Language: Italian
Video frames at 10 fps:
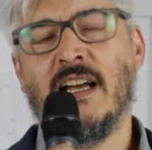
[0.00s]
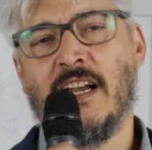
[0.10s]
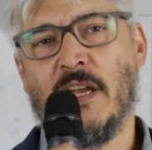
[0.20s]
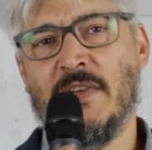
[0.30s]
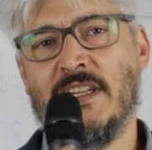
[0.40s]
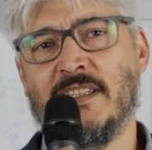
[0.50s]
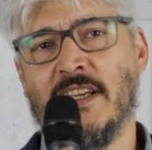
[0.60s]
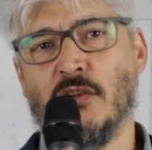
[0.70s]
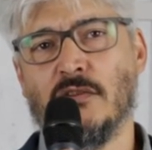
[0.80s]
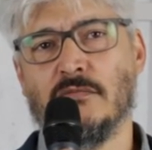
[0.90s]
Hackability
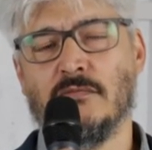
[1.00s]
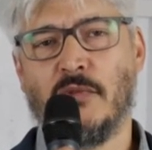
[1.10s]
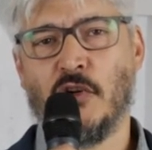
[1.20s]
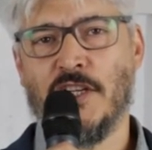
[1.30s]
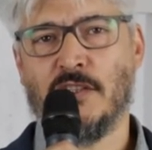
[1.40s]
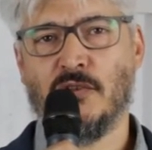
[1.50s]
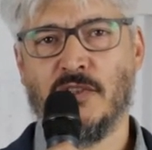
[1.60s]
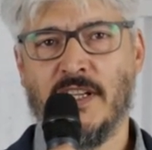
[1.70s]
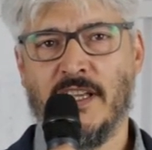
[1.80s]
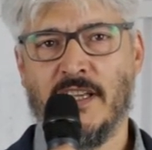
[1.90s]
è un
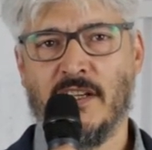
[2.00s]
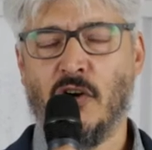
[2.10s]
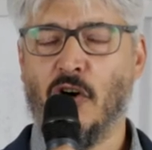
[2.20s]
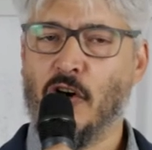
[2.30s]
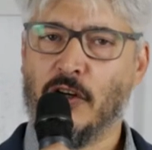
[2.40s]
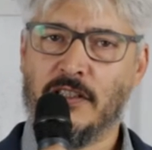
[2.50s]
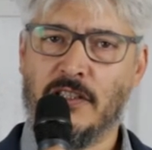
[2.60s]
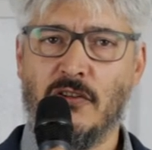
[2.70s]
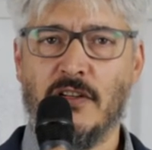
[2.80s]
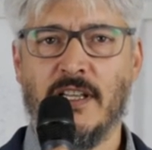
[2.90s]
progetto che
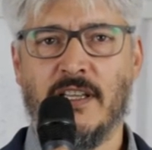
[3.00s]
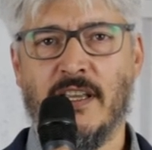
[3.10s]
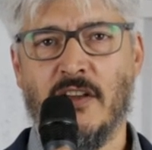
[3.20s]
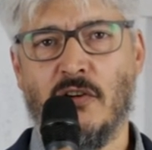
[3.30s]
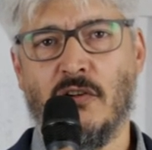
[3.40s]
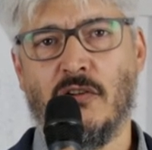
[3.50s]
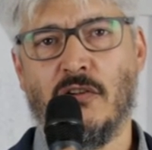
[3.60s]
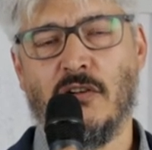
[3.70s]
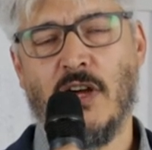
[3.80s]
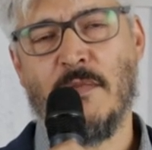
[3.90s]
coordino e che ho,